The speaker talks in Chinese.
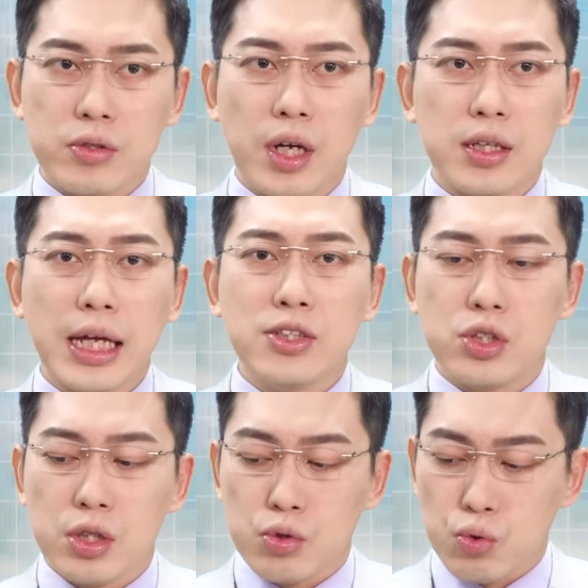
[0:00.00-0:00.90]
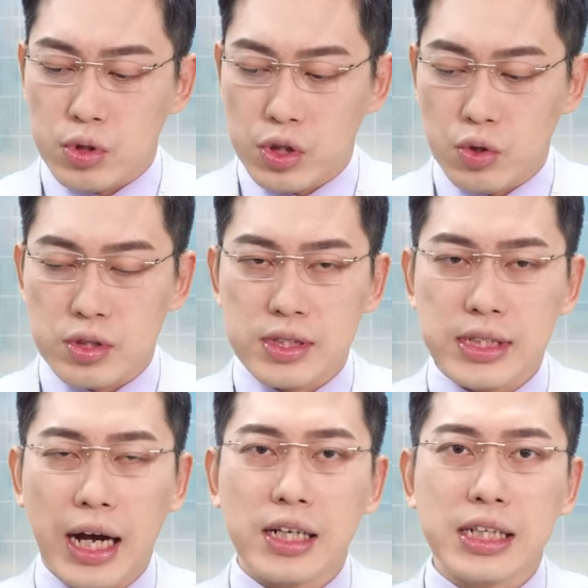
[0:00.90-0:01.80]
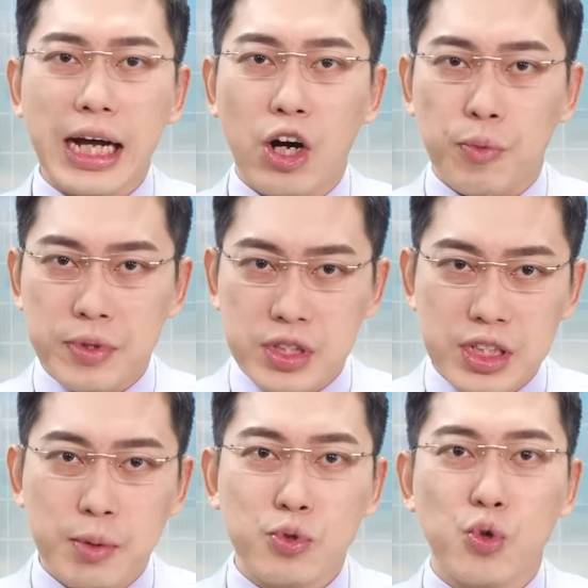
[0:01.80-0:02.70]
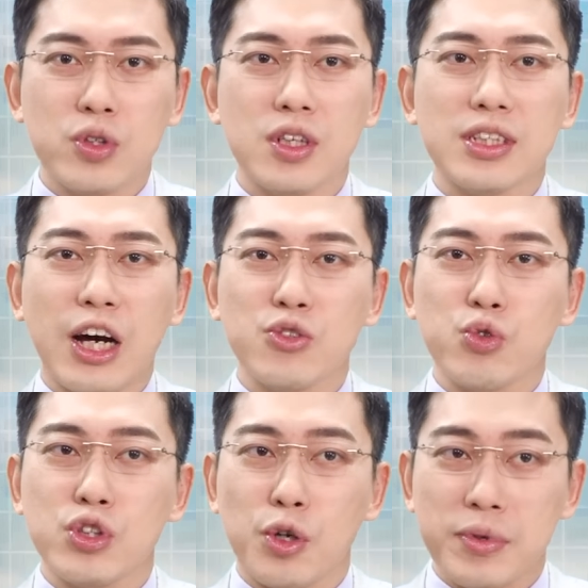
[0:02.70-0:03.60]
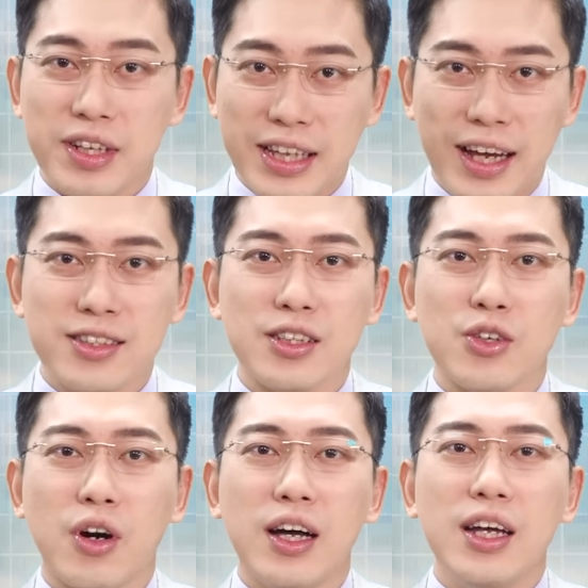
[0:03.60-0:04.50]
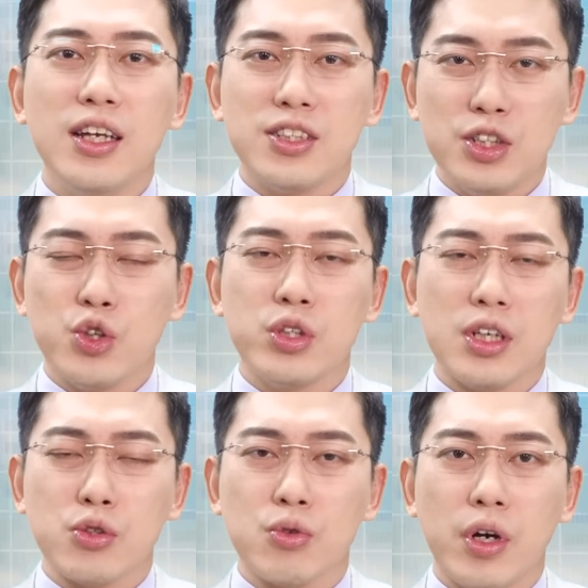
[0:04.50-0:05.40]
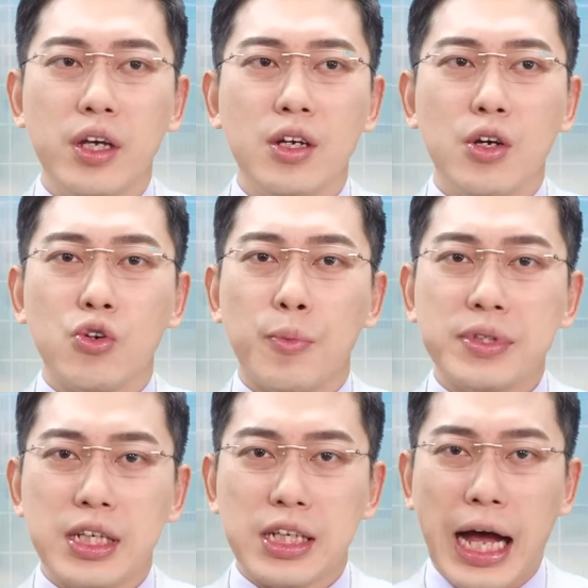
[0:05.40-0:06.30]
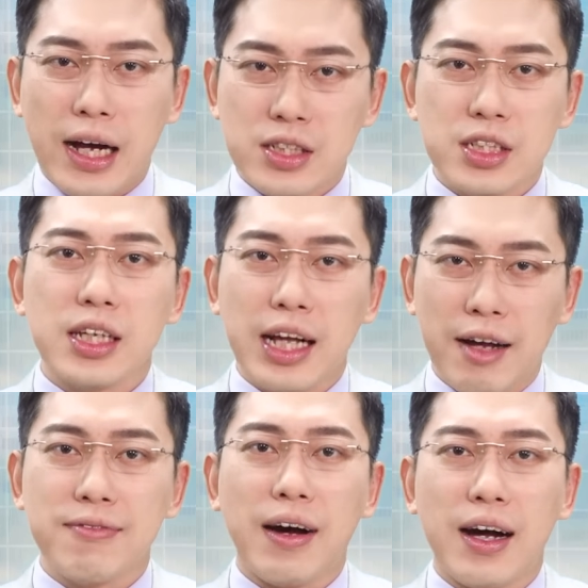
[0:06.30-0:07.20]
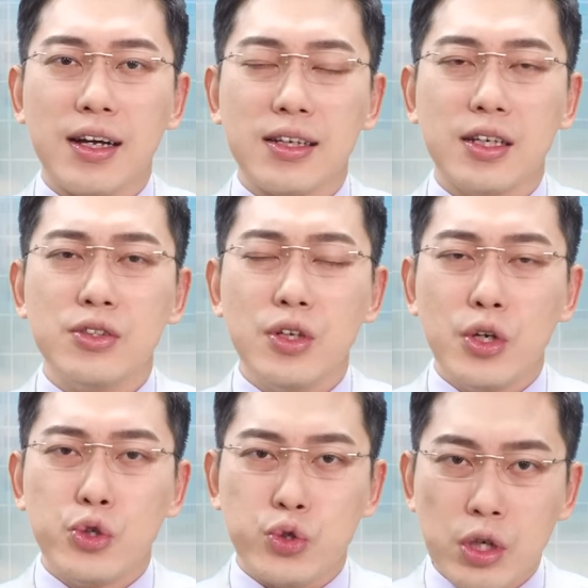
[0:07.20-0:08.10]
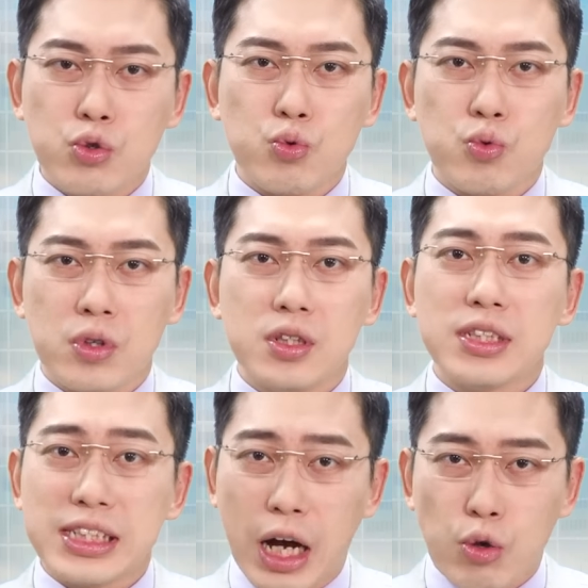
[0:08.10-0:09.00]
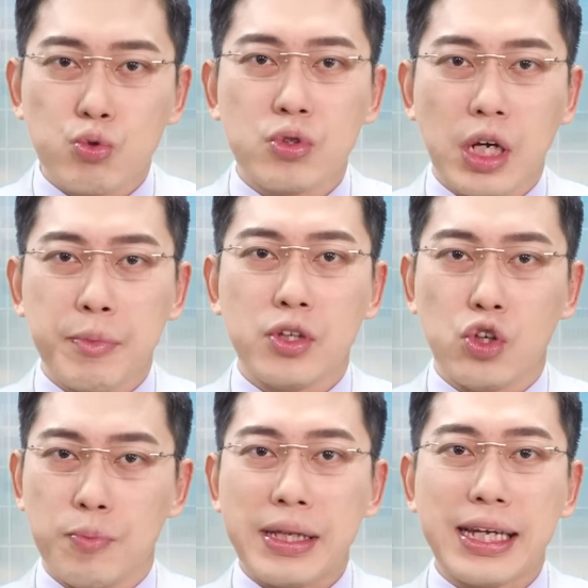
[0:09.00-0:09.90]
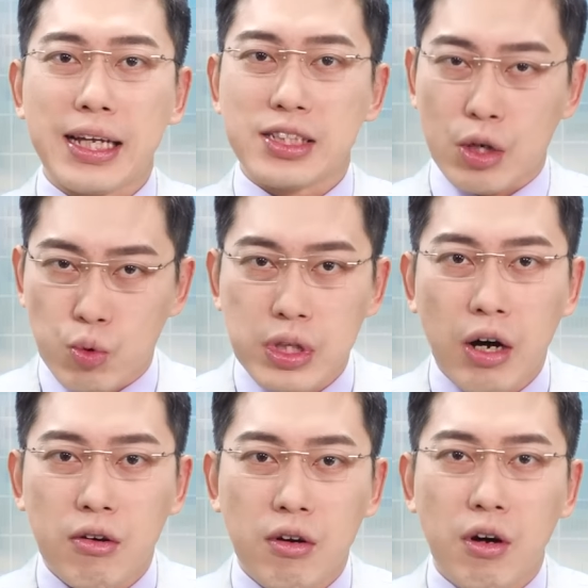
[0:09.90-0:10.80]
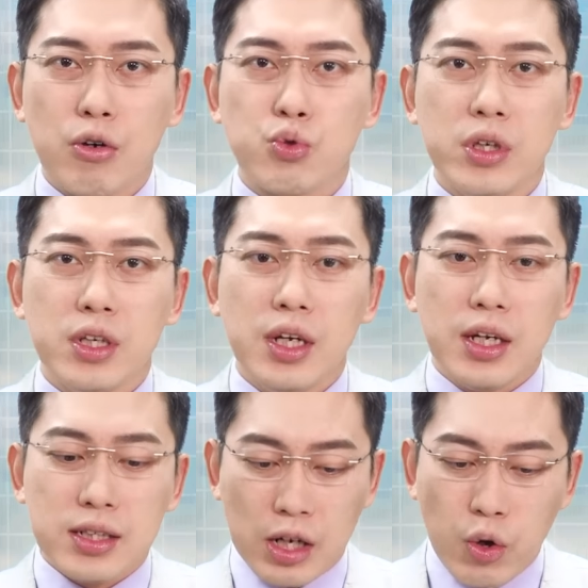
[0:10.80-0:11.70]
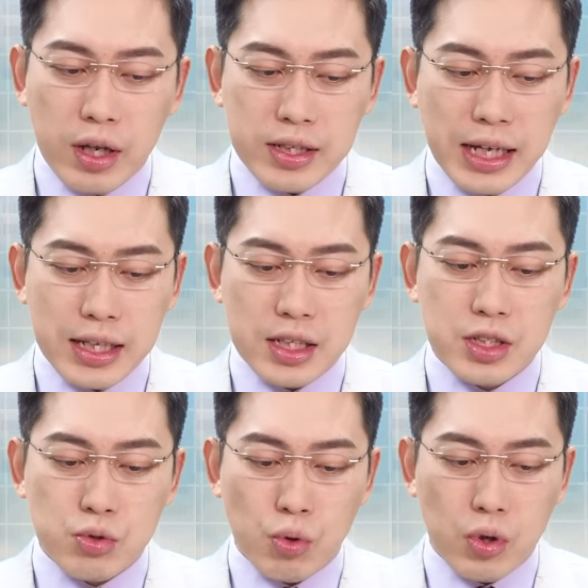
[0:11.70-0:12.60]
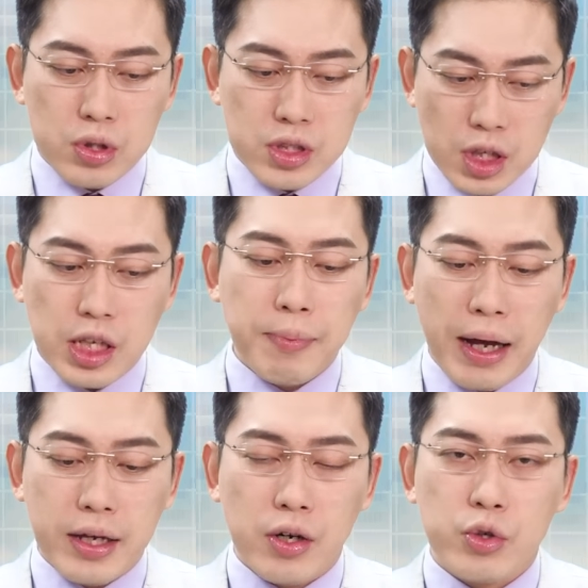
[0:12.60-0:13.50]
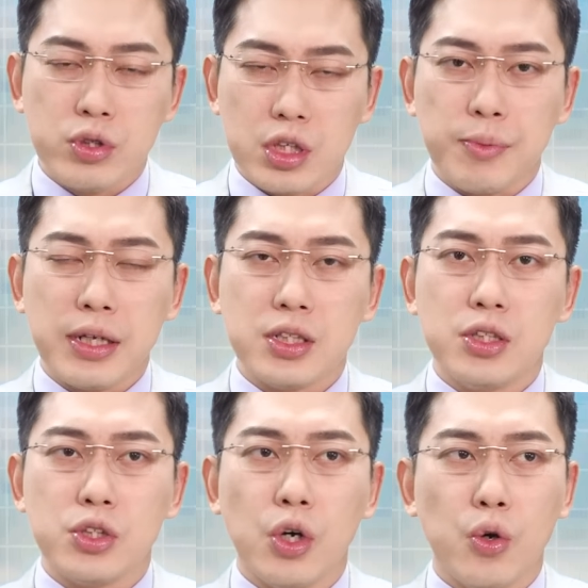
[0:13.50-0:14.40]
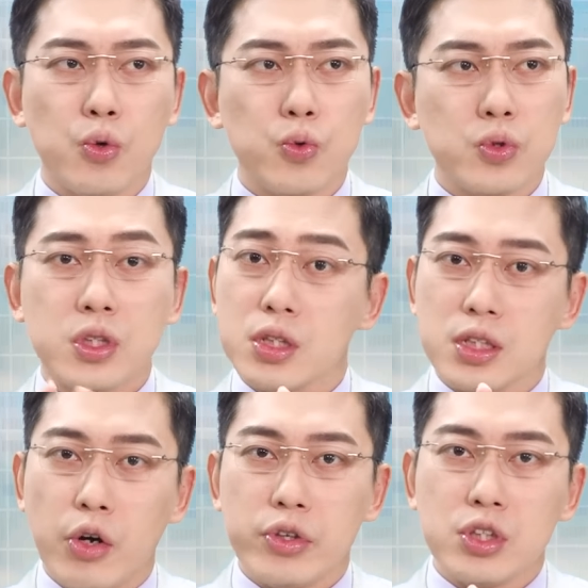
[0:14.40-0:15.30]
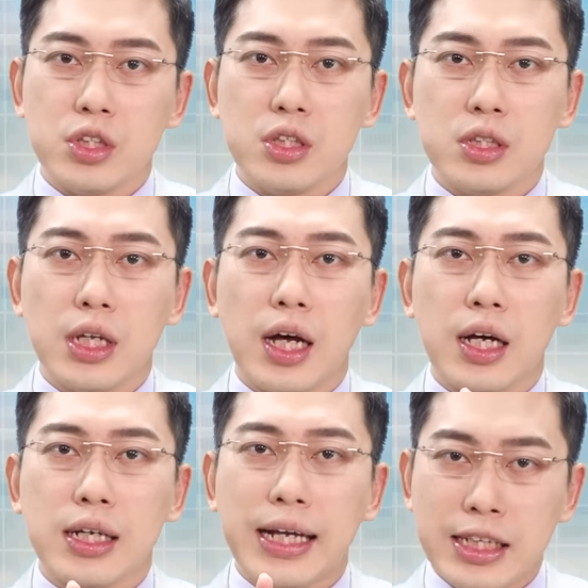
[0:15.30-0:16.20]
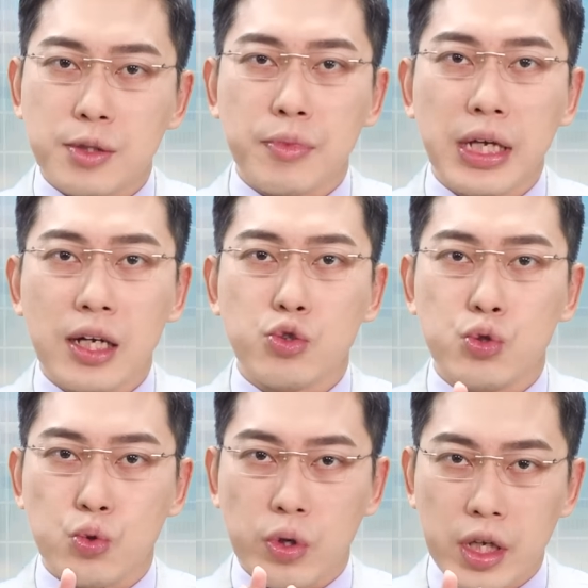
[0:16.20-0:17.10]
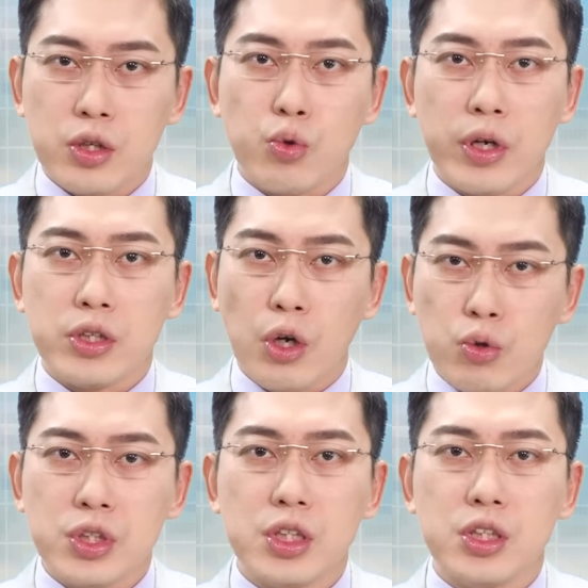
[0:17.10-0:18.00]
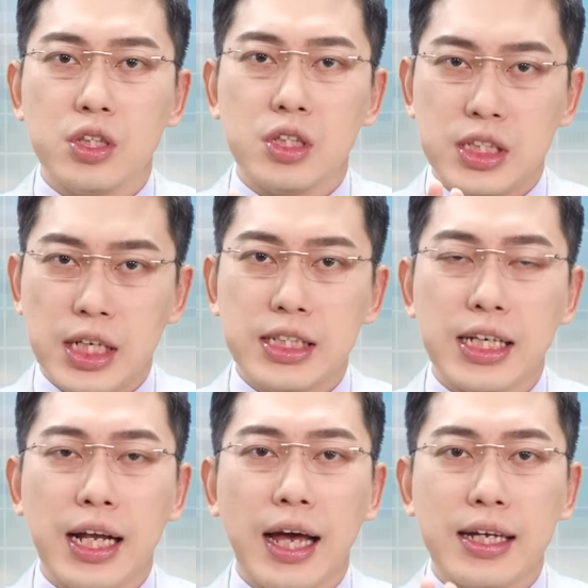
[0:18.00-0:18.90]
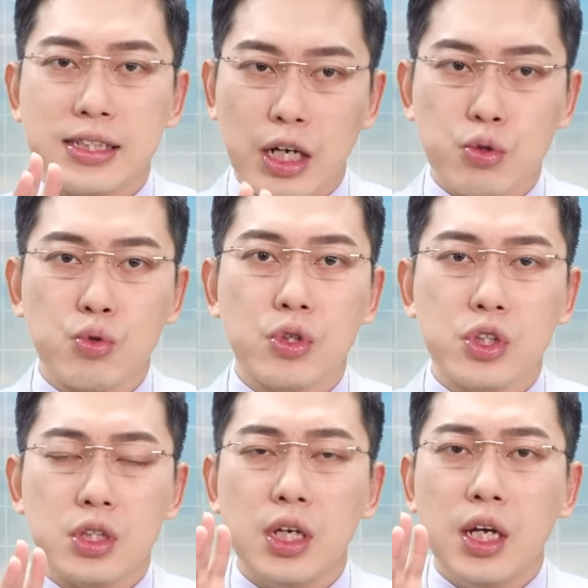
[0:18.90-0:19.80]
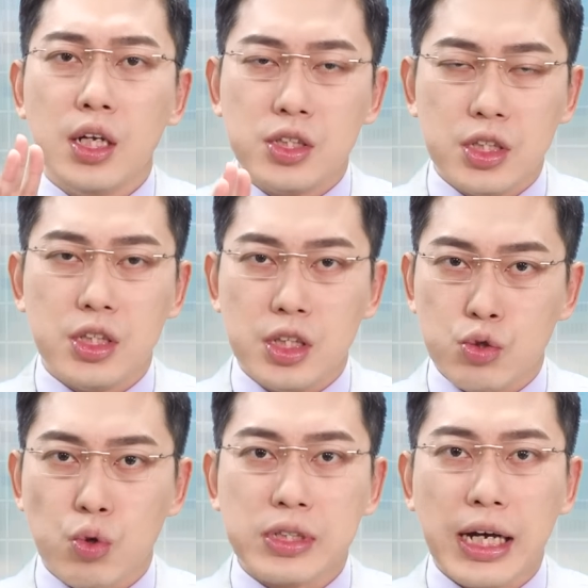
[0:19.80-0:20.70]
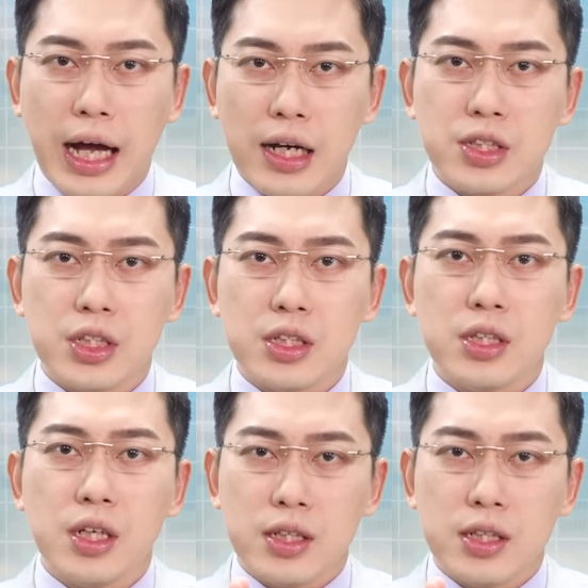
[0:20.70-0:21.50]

那但是呢，如果你有常看我们节目或者常追踪我们的 live 的话，其实就会知道说，哎，我们这个行情的看法跟选股跟操作上面都有帮大家掌握到哦。所以赶快跟大家提醒说，你这个礼拜因为这个礼拜其实只有四个交易日，那该怎么样去做应对？尤其是接下来叫做是季底做账行情。